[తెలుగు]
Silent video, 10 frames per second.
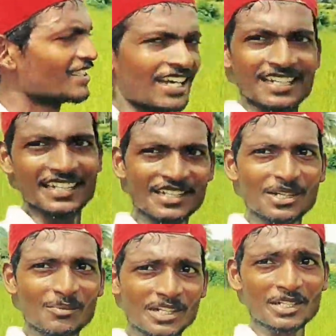అండ్ ఇక్కడ
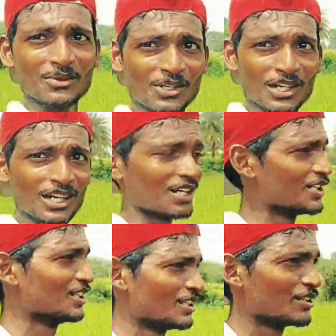మనకి ఒక
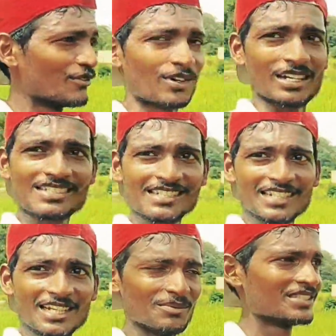ఫ్రెండ్స్ అయితే
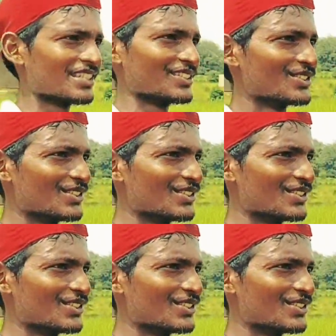కనిపించారు